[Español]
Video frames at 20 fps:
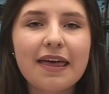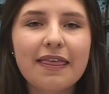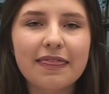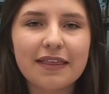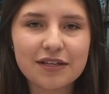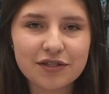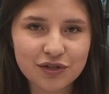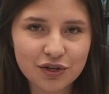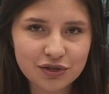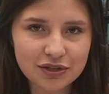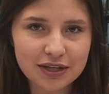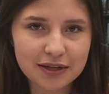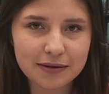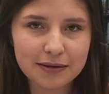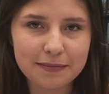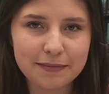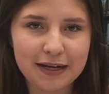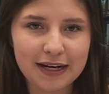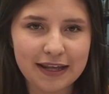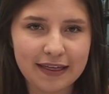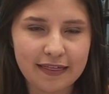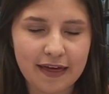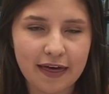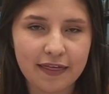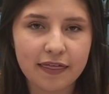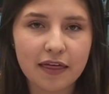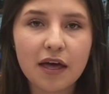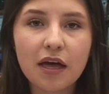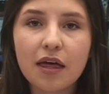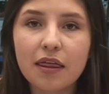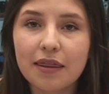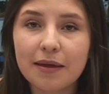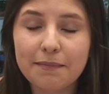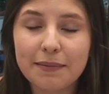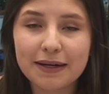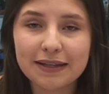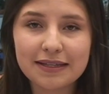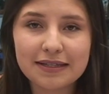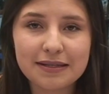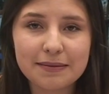de sostenibilidad, de
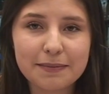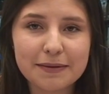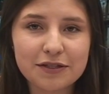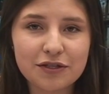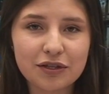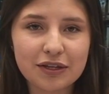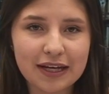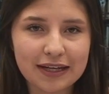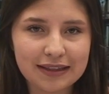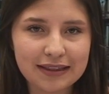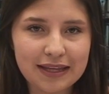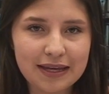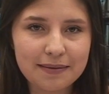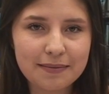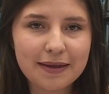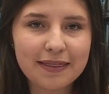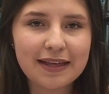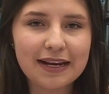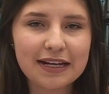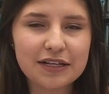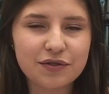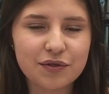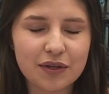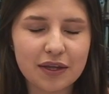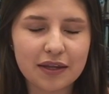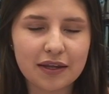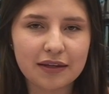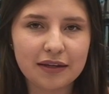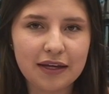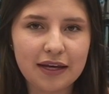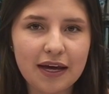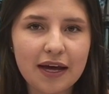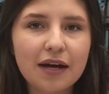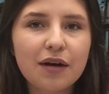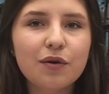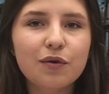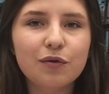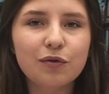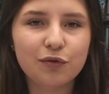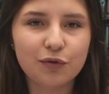participación activa de la ciudadanía,
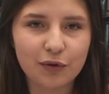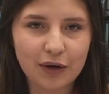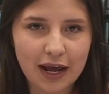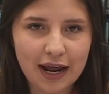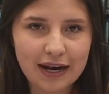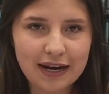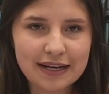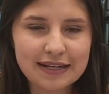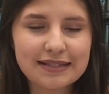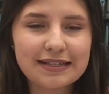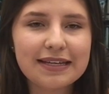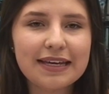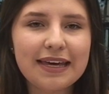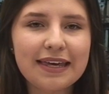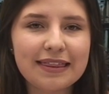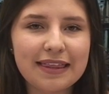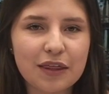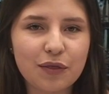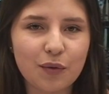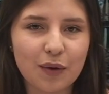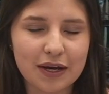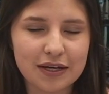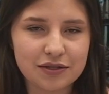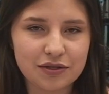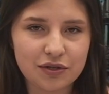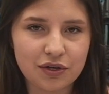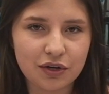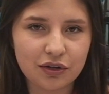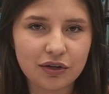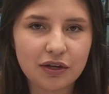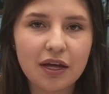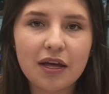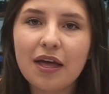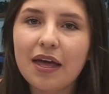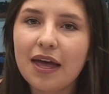culturales y de educación,